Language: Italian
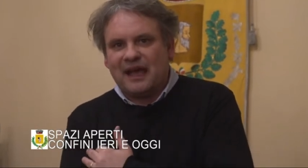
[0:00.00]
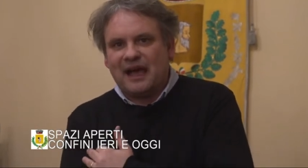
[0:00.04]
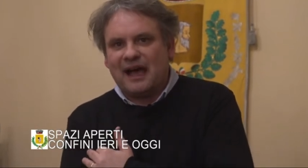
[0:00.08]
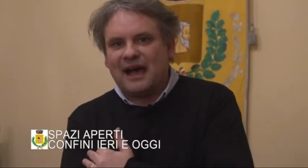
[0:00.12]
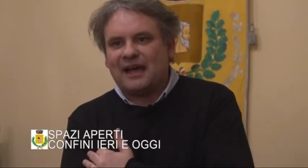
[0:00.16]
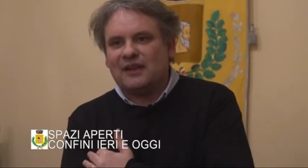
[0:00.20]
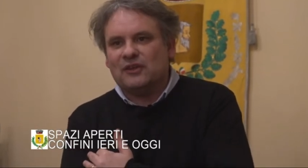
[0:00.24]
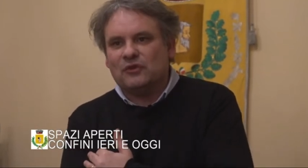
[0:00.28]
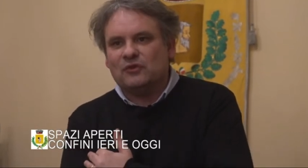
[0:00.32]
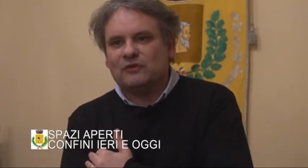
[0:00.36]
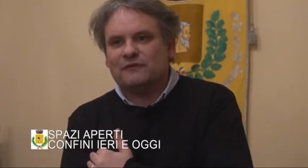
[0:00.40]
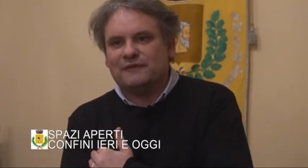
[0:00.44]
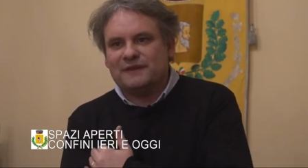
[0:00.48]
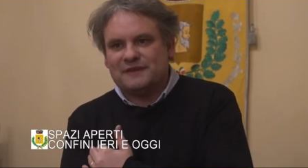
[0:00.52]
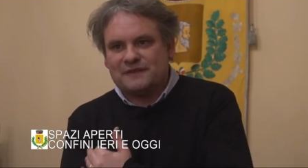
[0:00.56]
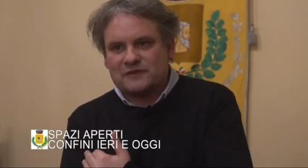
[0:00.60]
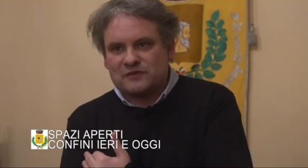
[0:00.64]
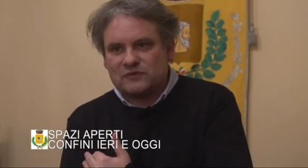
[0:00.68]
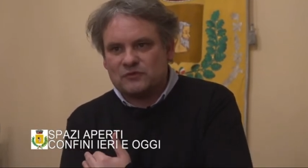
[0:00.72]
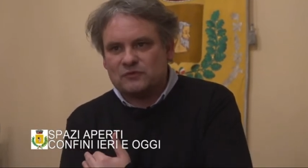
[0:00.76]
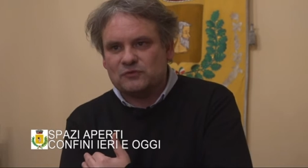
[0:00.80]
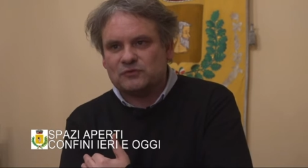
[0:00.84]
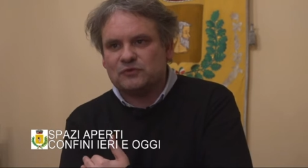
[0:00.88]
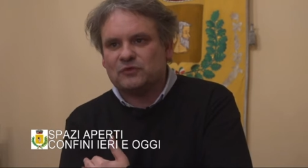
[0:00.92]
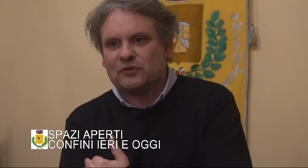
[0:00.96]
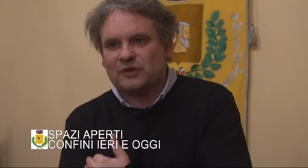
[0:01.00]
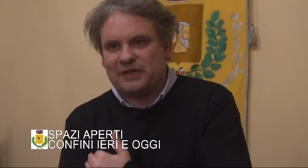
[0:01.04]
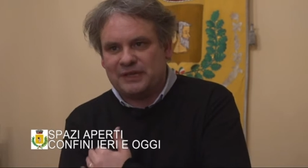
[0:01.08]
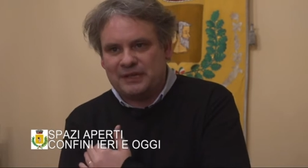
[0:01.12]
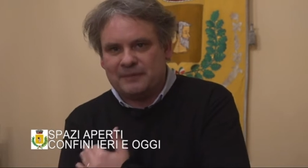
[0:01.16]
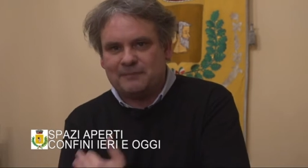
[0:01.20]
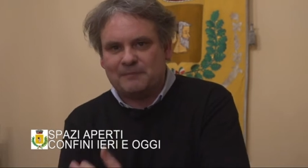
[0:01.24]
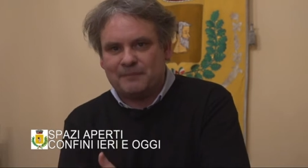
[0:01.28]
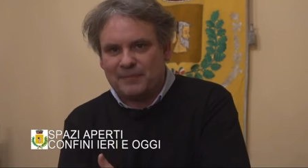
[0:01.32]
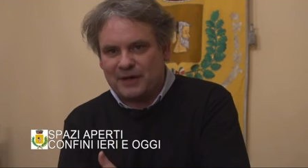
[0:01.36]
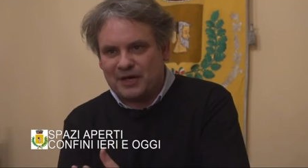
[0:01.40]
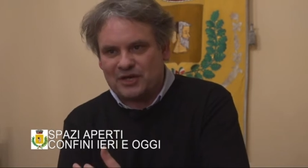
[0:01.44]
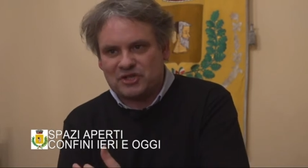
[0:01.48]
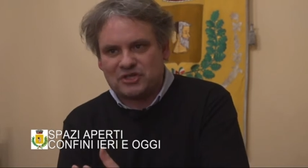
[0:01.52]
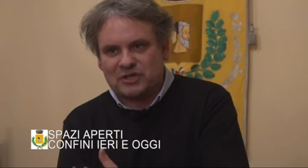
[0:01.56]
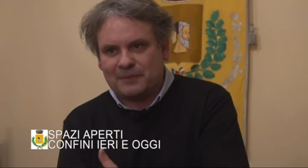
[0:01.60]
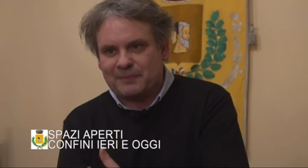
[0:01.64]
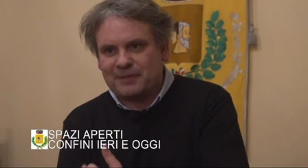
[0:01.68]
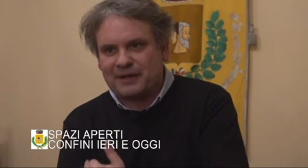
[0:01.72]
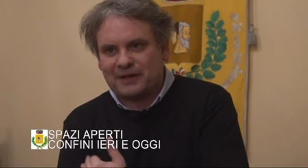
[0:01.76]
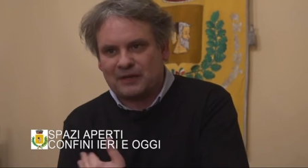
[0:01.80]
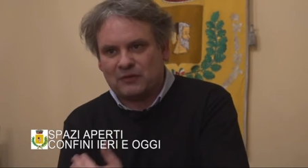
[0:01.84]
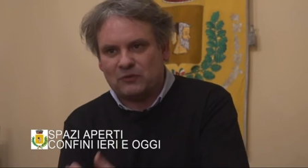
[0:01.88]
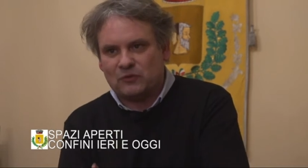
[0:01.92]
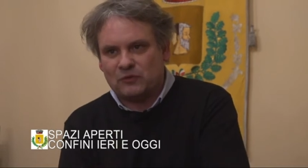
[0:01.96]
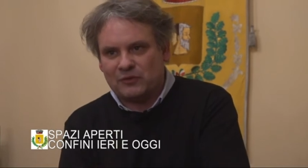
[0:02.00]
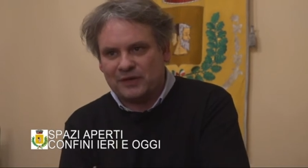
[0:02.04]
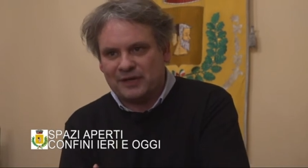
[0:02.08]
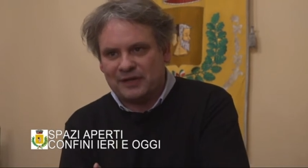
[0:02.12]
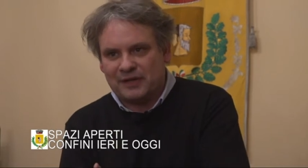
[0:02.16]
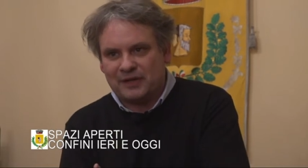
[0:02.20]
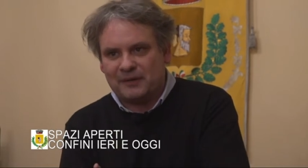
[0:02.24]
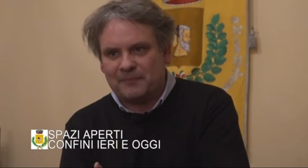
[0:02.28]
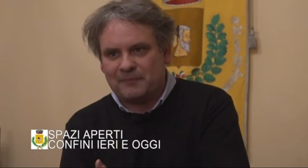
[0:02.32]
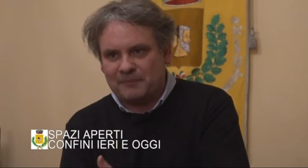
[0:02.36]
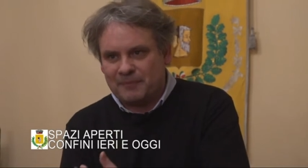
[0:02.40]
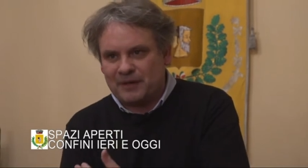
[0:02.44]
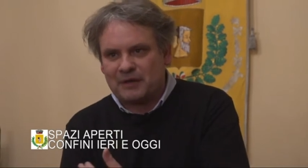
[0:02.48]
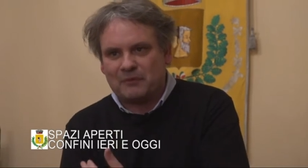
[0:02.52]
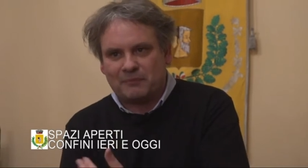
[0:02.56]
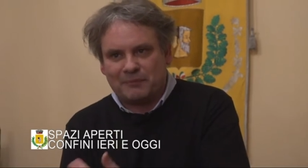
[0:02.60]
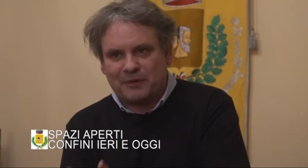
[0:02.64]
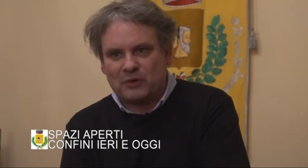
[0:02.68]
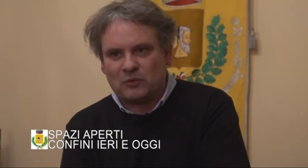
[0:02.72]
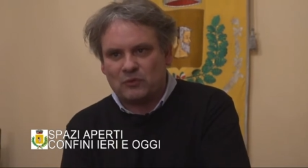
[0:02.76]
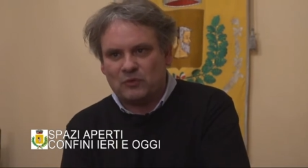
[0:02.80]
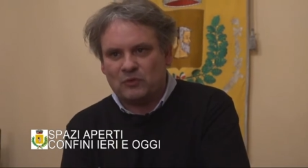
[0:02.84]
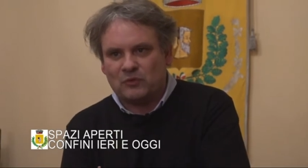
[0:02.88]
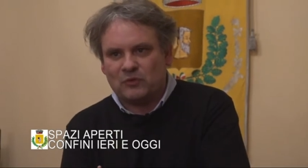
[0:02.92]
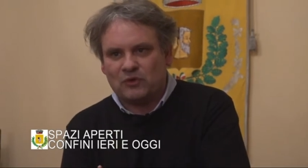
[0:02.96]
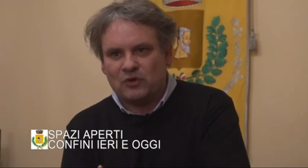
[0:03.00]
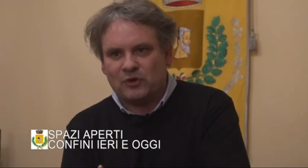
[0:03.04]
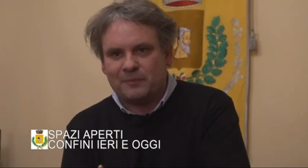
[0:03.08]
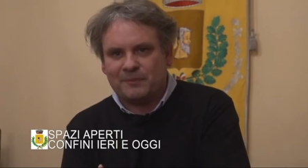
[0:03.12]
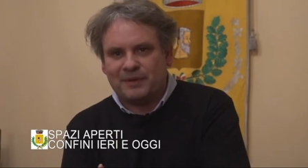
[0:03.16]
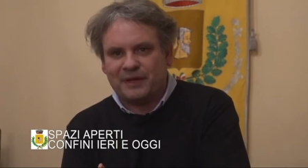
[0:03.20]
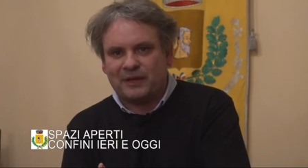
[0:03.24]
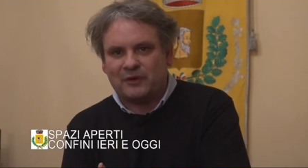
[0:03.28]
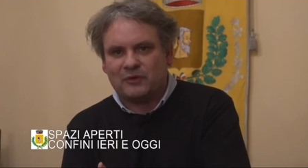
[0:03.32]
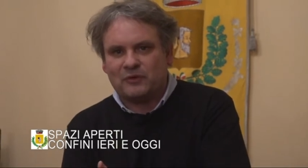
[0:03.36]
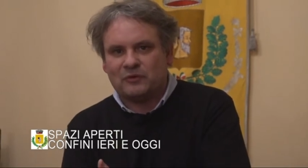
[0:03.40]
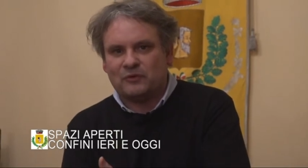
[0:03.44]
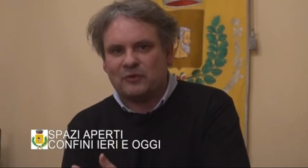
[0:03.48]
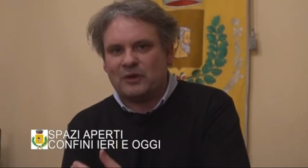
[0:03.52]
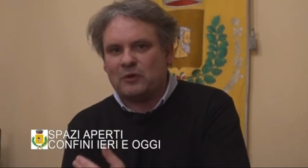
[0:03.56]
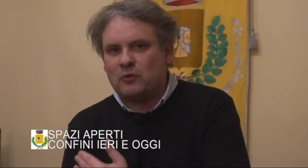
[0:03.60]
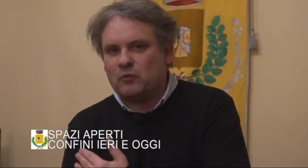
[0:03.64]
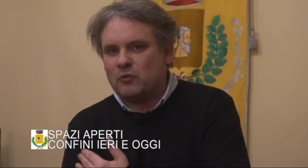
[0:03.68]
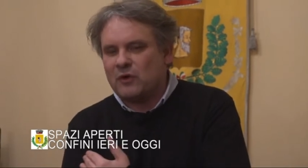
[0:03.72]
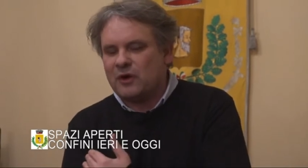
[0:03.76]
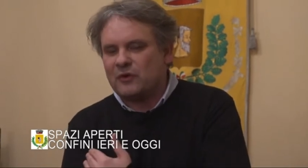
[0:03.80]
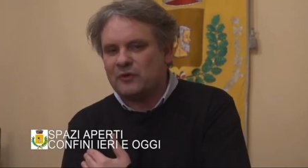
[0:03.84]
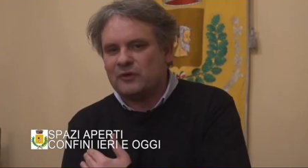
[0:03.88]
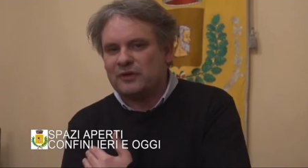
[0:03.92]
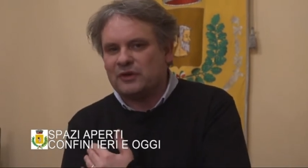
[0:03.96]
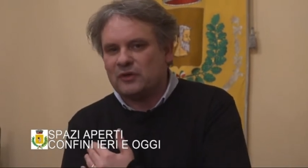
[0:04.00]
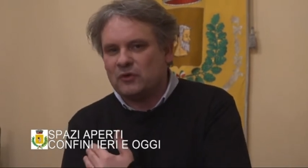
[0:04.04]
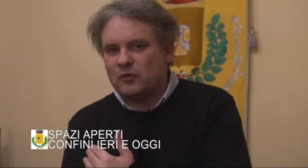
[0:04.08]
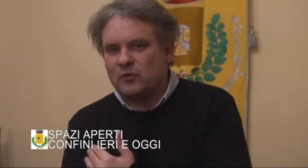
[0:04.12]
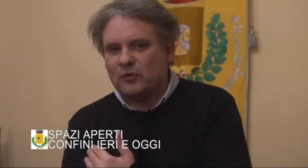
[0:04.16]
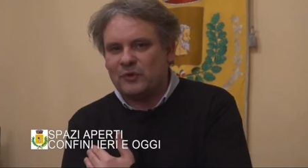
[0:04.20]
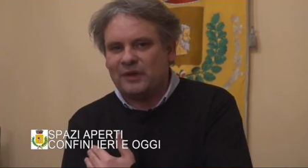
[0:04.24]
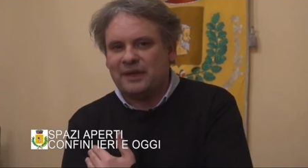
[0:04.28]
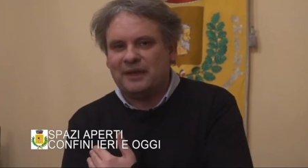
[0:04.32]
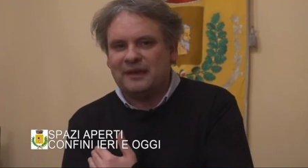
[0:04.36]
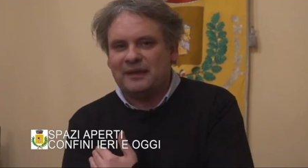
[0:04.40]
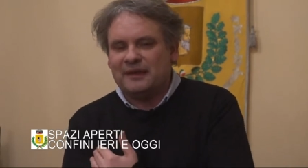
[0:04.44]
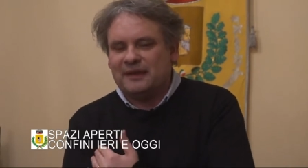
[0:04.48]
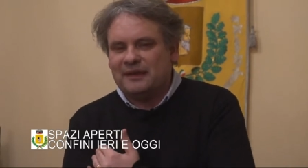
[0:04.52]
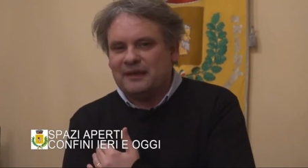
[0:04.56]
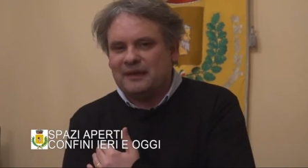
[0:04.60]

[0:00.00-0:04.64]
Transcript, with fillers: hanno vissuto in pace per, lunghi, per, per un lungo periodo, è un luogo in cui